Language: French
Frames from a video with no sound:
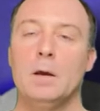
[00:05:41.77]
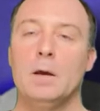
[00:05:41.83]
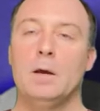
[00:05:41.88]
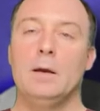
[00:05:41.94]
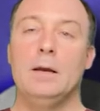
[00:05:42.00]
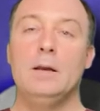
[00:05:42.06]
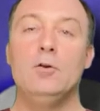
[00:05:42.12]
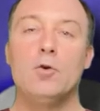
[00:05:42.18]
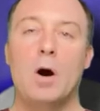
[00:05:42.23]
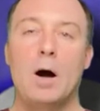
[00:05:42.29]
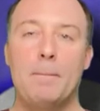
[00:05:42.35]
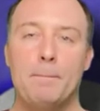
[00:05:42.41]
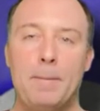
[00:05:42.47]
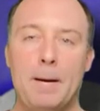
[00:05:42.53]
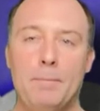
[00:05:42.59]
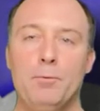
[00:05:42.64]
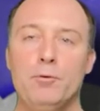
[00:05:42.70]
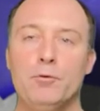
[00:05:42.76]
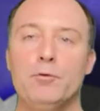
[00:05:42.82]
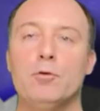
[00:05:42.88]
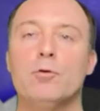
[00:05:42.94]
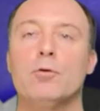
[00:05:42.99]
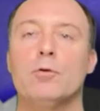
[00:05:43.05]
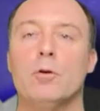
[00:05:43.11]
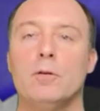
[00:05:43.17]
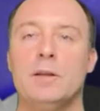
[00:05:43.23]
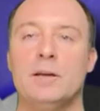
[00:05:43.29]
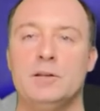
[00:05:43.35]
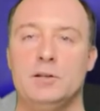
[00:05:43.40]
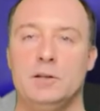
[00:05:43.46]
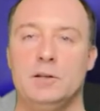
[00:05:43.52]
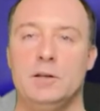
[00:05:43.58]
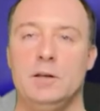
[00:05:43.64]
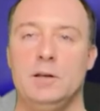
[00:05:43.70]
Il n'y aura pas plus de
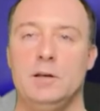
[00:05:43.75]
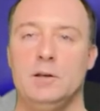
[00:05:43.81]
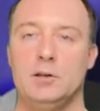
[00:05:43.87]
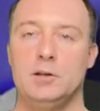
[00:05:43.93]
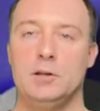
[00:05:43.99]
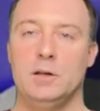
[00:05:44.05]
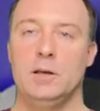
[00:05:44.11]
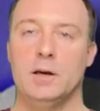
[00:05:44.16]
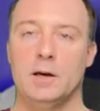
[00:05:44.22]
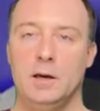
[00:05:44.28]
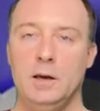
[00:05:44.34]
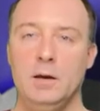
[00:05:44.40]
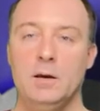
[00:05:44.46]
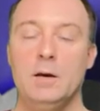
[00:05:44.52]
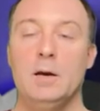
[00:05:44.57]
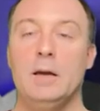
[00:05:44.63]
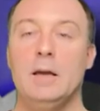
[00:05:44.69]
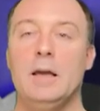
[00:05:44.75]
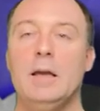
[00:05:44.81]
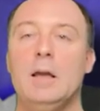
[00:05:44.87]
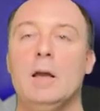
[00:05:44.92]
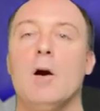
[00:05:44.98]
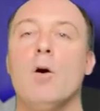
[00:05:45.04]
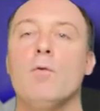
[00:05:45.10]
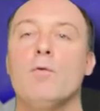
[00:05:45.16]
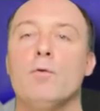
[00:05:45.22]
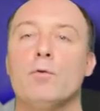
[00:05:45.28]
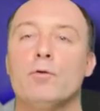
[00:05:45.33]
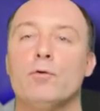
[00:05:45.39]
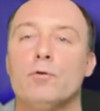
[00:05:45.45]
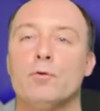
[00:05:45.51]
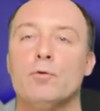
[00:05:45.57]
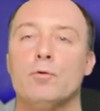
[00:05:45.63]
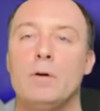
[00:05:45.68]
tokens HNT générés, et en
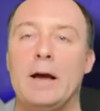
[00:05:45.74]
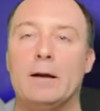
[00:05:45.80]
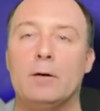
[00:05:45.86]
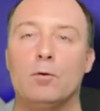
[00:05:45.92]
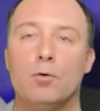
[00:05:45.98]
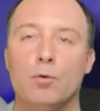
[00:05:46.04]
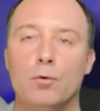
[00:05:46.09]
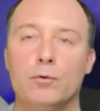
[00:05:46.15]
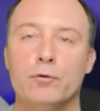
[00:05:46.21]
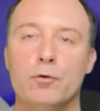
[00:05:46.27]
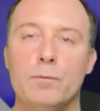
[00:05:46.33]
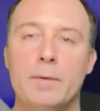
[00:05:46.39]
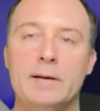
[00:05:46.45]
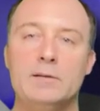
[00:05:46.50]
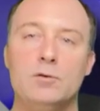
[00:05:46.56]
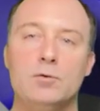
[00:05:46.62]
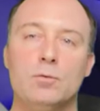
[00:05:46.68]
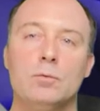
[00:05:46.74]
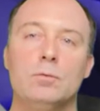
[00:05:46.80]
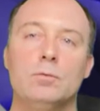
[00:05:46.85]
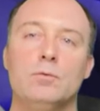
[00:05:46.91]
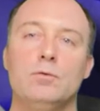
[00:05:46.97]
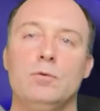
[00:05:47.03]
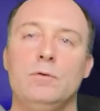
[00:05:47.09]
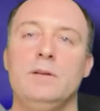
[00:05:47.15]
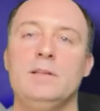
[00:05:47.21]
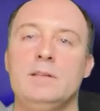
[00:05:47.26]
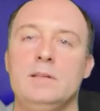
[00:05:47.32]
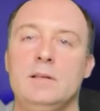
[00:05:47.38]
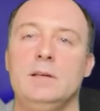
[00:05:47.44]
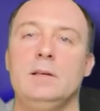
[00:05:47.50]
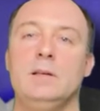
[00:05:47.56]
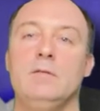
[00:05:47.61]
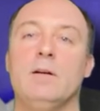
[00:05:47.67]
fonction de la consommation de
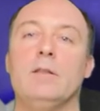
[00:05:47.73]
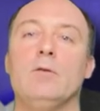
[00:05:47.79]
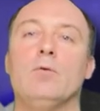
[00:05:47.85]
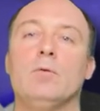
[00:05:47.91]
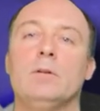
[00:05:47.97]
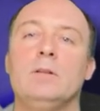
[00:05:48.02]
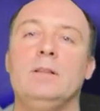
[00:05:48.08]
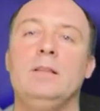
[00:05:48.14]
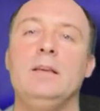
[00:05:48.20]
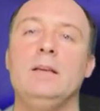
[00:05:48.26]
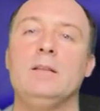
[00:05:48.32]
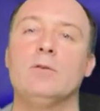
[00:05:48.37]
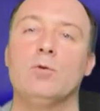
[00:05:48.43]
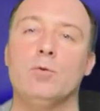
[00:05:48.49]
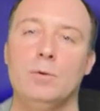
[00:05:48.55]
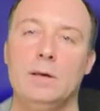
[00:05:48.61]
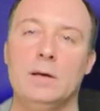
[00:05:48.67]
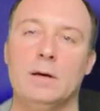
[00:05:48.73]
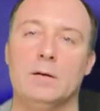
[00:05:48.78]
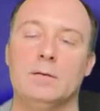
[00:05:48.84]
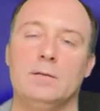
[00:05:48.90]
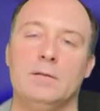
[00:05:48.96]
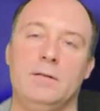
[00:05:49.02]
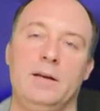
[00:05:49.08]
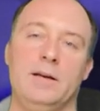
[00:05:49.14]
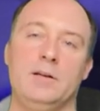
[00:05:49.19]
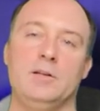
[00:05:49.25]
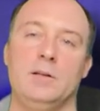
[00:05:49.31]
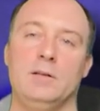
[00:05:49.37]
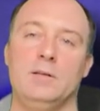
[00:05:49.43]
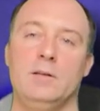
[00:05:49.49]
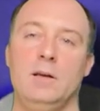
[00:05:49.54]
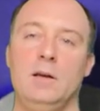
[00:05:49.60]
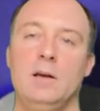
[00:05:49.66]
DC qui va donc détruire ces
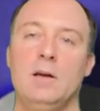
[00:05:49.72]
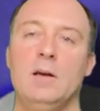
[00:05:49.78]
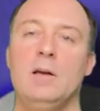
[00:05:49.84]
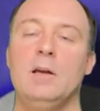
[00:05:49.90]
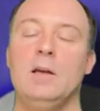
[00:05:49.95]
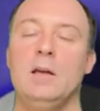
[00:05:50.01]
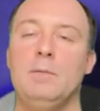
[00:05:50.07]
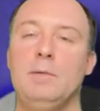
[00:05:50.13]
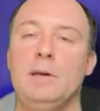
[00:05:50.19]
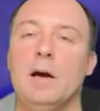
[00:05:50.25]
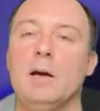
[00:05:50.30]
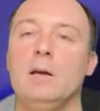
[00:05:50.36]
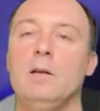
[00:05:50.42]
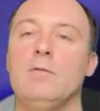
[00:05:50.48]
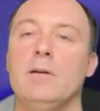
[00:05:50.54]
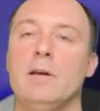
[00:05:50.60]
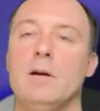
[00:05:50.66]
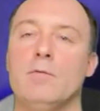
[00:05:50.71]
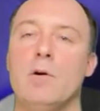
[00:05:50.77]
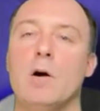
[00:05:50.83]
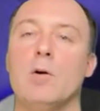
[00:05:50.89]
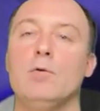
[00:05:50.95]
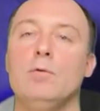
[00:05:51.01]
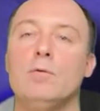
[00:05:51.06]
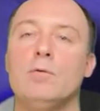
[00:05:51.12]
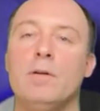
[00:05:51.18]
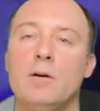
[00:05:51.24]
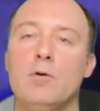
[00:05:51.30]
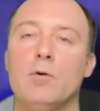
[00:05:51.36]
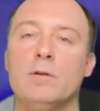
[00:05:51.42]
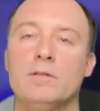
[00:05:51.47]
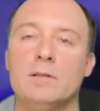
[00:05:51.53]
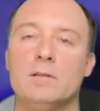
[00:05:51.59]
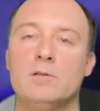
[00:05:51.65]
HNT, eh bien, il va y avoir une
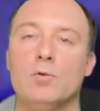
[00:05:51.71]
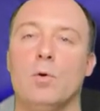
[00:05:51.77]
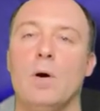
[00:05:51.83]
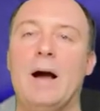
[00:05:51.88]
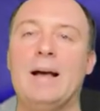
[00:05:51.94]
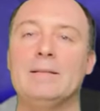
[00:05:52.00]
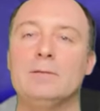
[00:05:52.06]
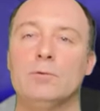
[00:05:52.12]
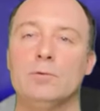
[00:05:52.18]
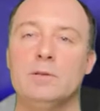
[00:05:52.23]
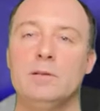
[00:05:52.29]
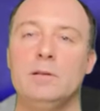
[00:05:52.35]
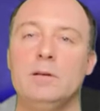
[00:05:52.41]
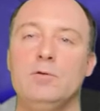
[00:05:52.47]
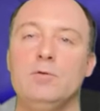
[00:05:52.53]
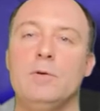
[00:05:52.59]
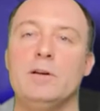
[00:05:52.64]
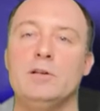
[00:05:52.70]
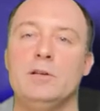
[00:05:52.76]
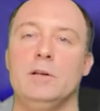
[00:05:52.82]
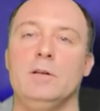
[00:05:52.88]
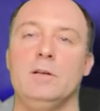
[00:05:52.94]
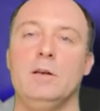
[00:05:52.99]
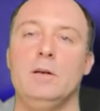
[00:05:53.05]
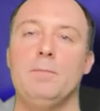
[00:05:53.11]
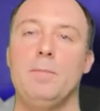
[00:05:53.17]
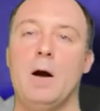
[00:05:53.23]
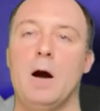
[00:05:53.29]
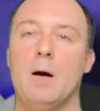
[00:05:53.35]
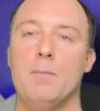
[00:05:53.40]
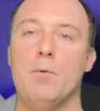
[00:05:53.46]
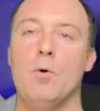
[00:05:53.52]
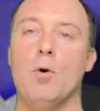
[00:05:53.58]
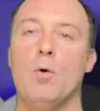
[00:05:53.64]
valorisation associée du HNT par
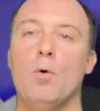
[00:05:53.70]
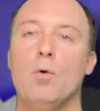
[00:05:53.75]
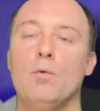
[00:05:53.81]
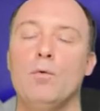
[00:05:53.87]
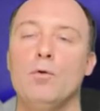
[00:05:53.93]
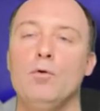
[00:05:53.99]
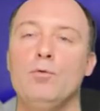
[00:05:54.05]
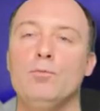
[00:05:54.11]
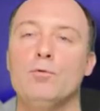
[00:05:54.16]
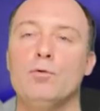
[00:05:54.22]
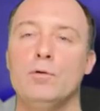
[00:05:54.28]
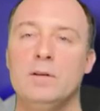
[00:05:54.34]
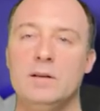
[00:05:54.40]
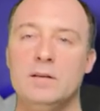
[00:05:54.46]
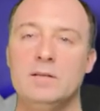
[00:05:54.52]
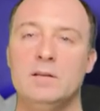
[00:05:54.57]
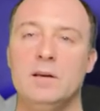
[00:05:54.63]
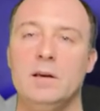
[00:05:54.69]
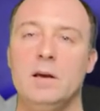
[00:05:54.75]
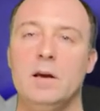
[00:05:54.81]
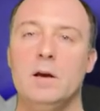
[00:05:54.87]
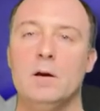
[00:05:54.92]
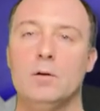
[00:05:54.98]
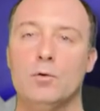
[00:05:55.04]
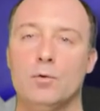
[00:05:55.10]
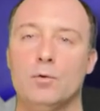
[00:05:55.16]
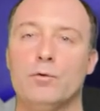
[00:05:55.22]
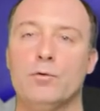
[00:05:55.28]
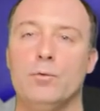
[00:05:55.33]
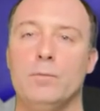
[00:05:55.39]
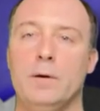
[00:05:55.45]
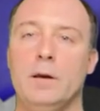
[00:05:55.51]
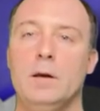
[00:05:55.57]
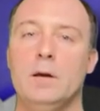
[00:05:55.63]
rapport au volume de DC
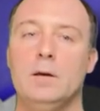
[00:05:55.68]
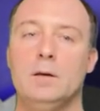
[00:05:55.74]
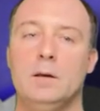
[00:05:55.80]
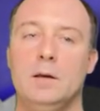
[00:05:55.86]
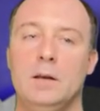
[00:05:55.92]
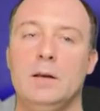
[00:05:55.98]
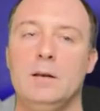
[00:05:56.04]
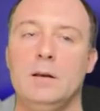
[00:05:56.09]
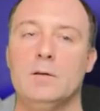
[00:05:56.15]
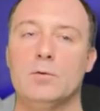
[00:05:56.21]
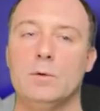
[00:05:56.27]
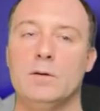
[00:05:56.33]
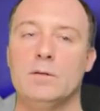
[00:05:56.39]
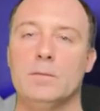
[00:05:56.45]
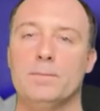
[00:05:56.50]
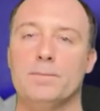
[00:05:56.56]
consommé qui les détruisent.